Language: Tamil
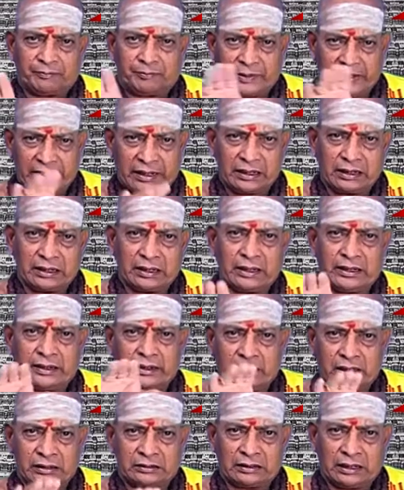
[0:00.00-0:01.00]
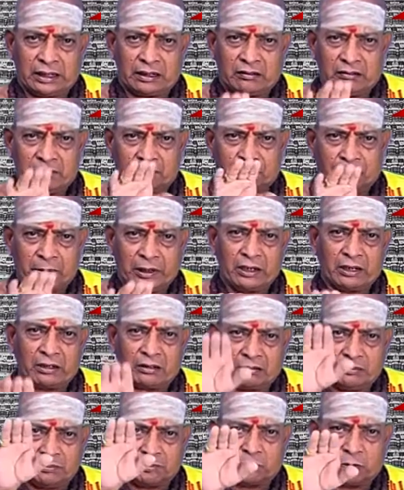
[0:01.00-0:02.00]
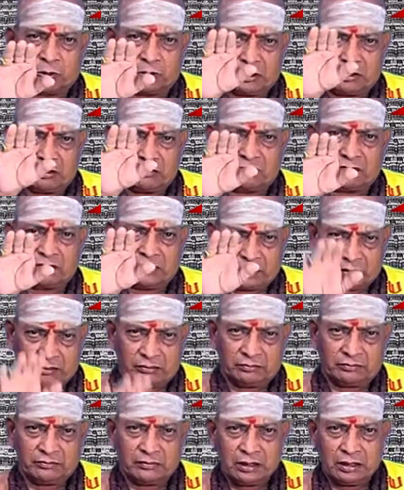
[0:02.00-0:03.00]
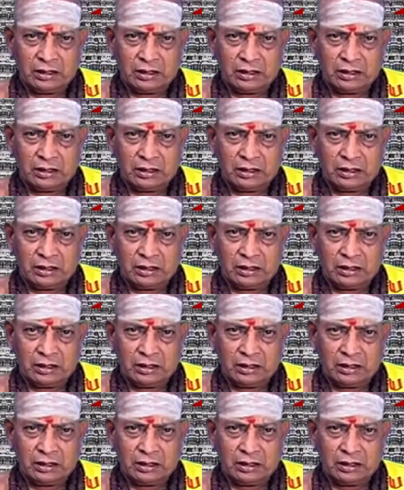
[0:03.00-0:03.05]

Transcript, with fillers: பேர்களை எடுத்தாலும் பேரும் புகழும் வரும்